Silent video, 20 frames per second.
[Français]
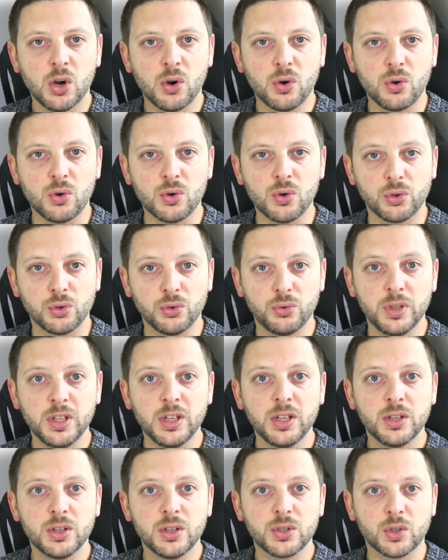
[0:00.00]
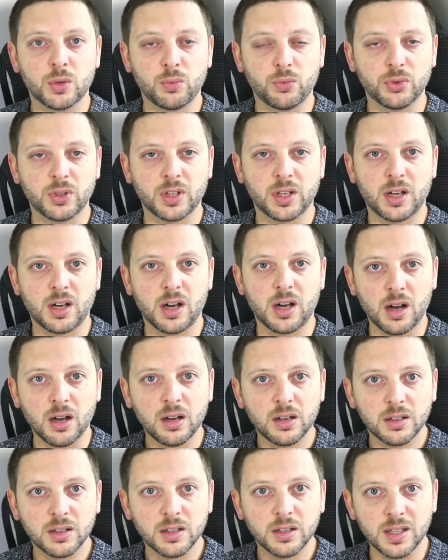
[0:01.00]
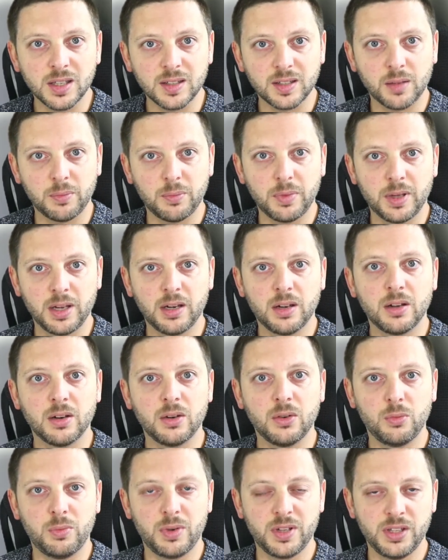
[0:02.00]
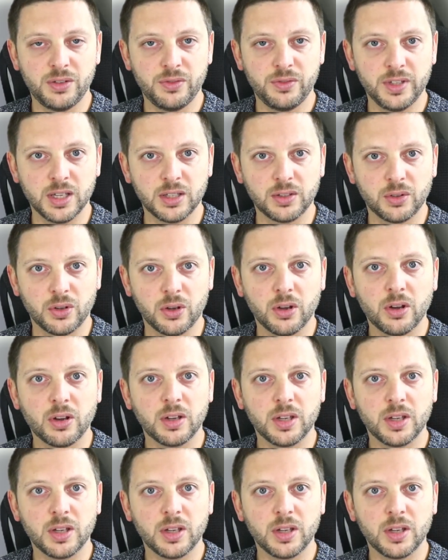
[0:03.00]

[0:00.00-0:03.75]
Aujourd'hui, je t'en montre un qui s'appelle le planificateur